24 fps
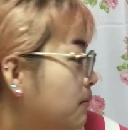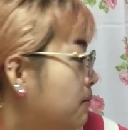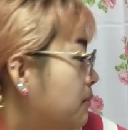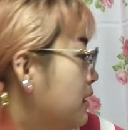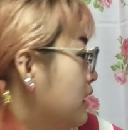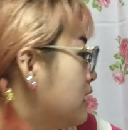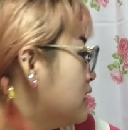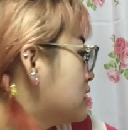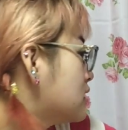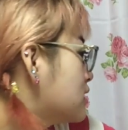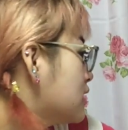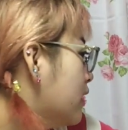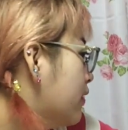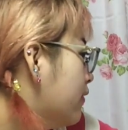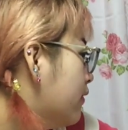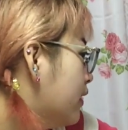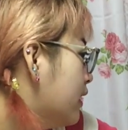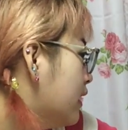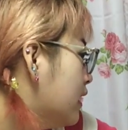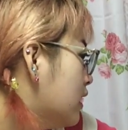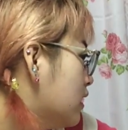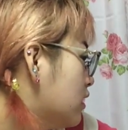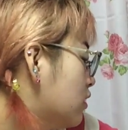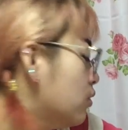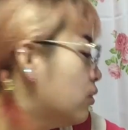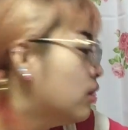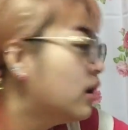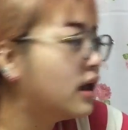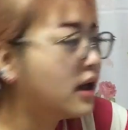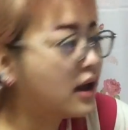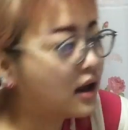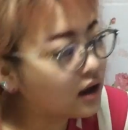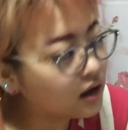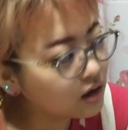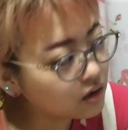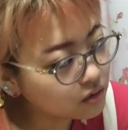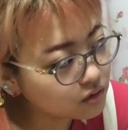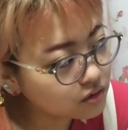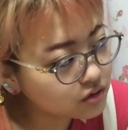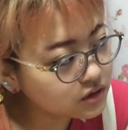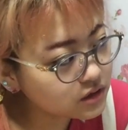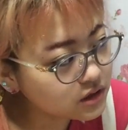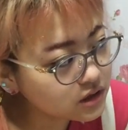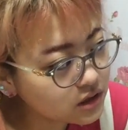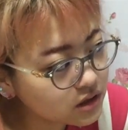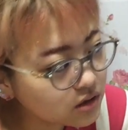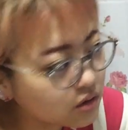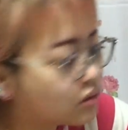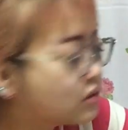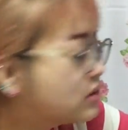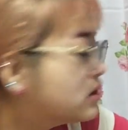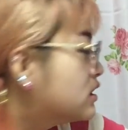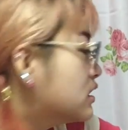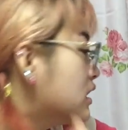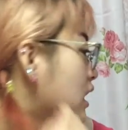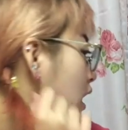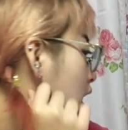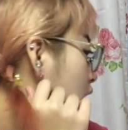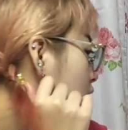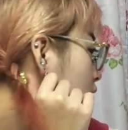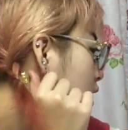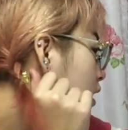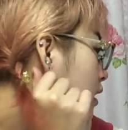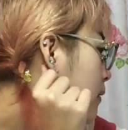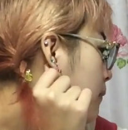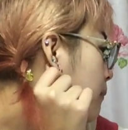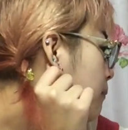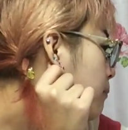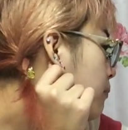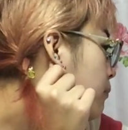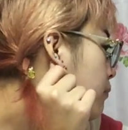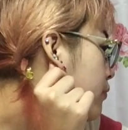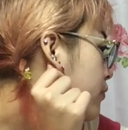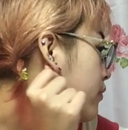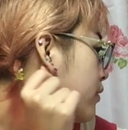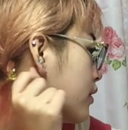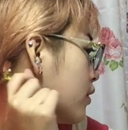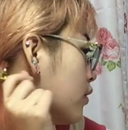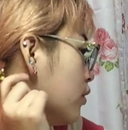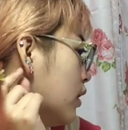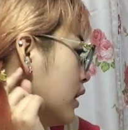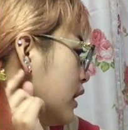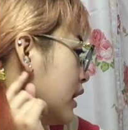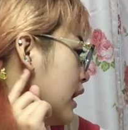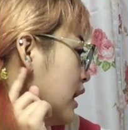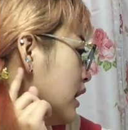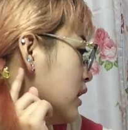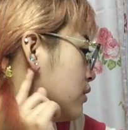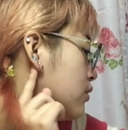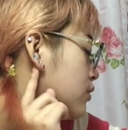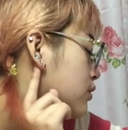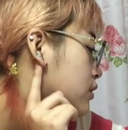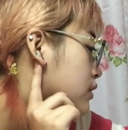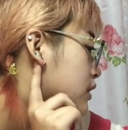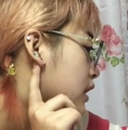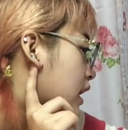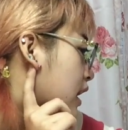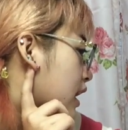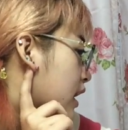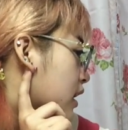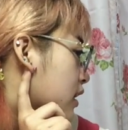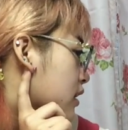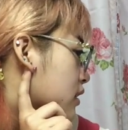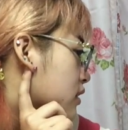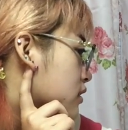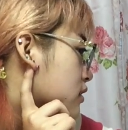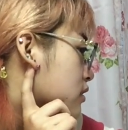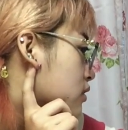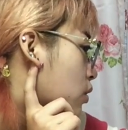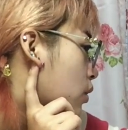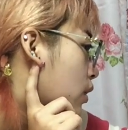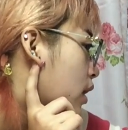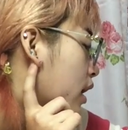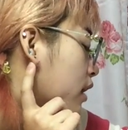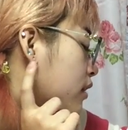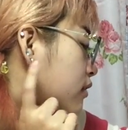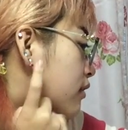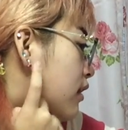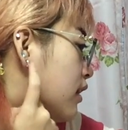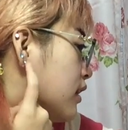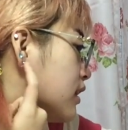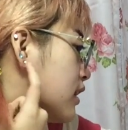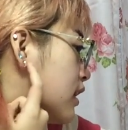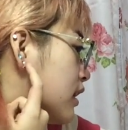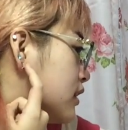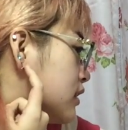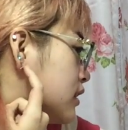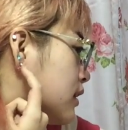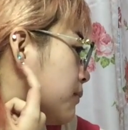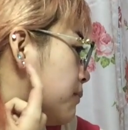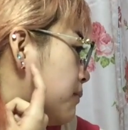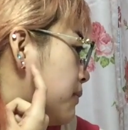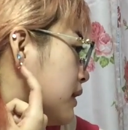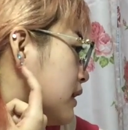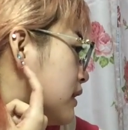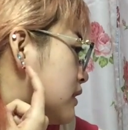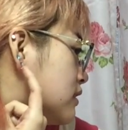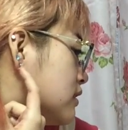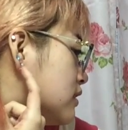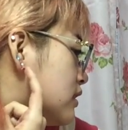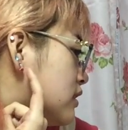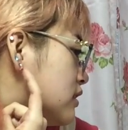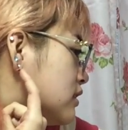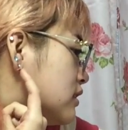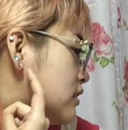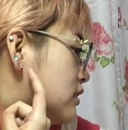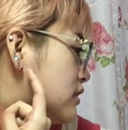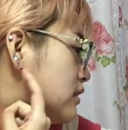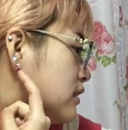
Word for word: うピアスかわいいどれこっちこっちかこれ韓国で500円で買ったピアスです